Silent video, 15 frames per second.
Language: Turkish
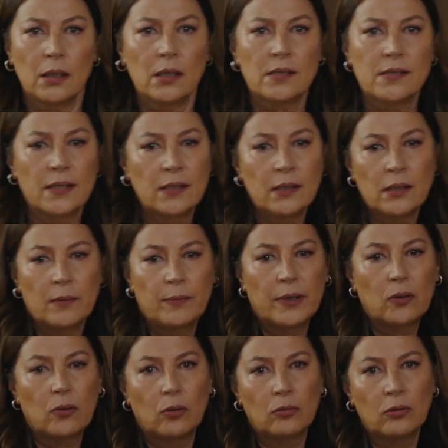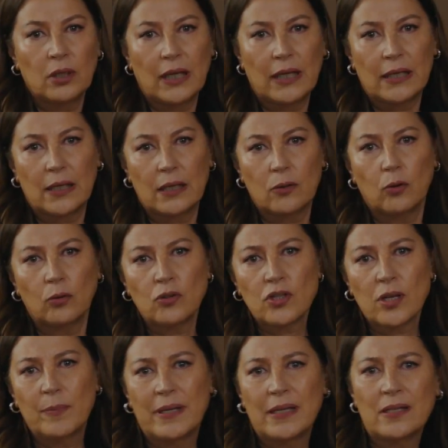seninle bir konuyla ilgili
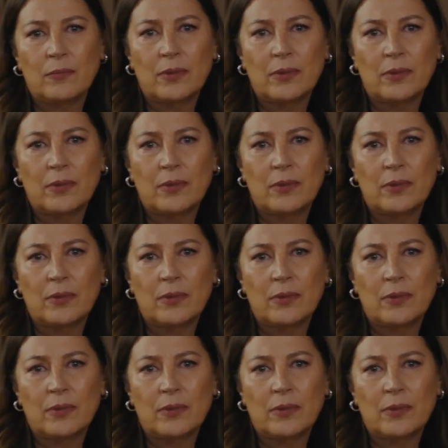konuşabilir